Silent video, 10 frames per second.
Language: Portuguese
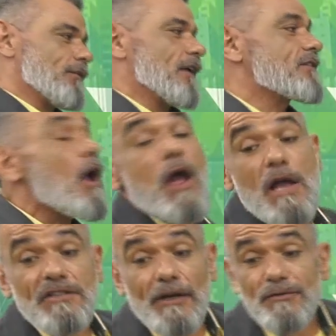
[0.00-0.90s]
assim, ah,
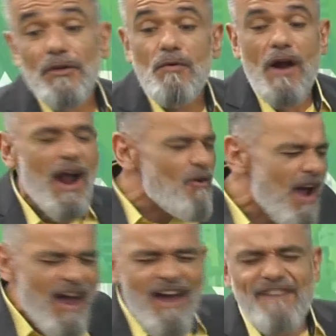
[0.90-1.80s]
acharam seu carro.
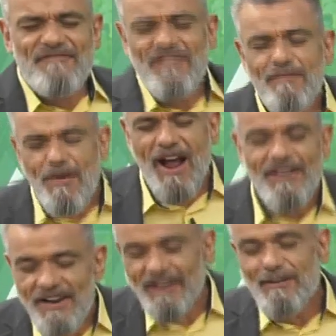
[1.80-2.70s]
Ave
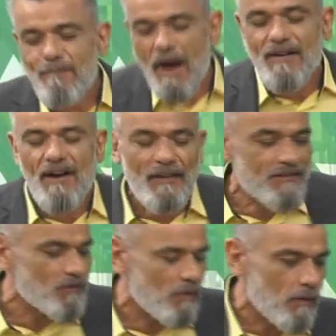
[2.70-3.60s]
Maria, que bacana
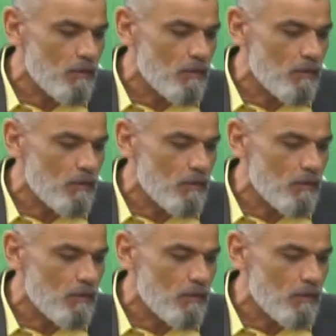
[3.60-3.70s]
que seu.